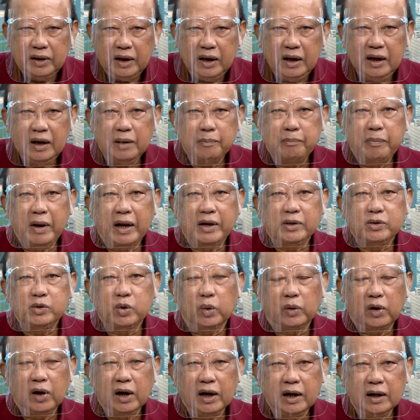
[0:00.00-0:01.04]
ที่เป็น
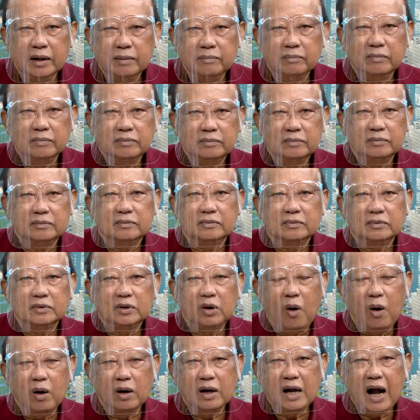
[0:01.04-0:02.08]
จุดเริ่ม
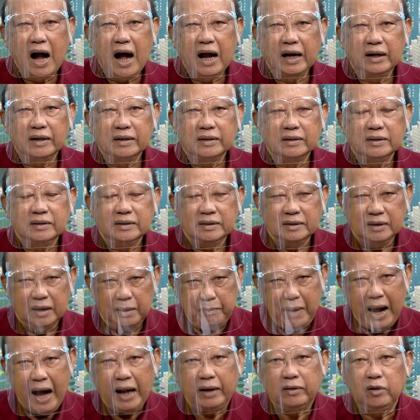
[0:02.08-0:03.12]
ของการ
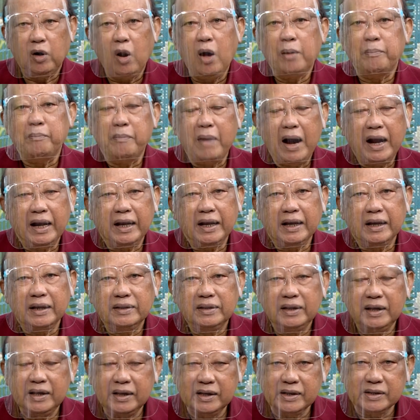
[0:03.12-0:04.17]
ระบาดรอบใหม่
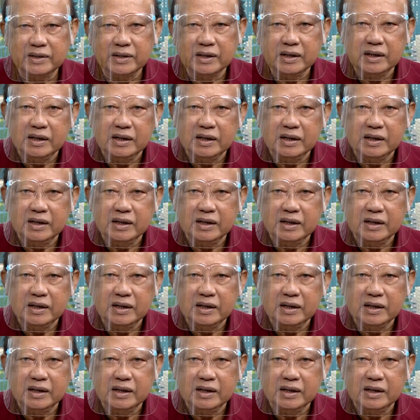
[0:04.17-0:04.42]
ที่